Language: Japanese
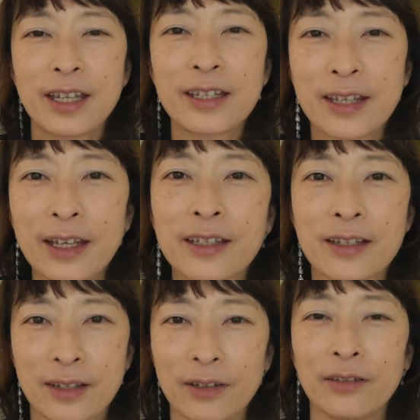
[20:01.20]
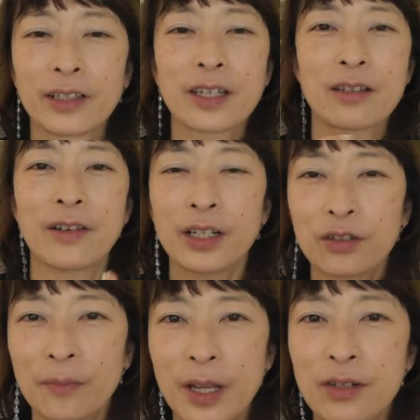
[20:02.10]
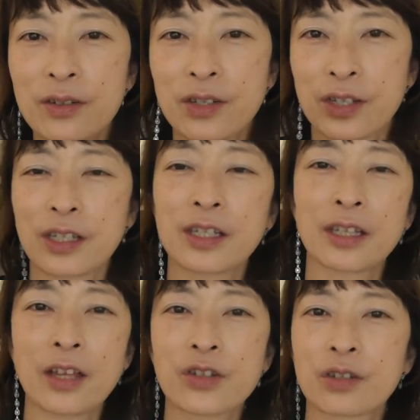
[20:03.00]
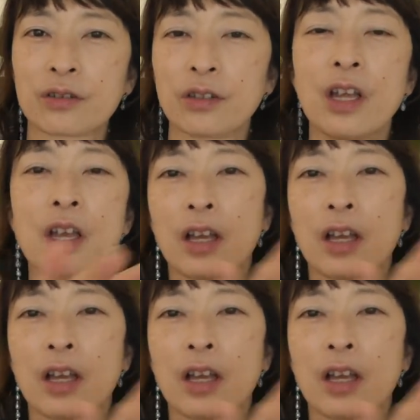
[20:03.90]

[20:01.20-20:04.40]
でさえですよ私割とマルチタスク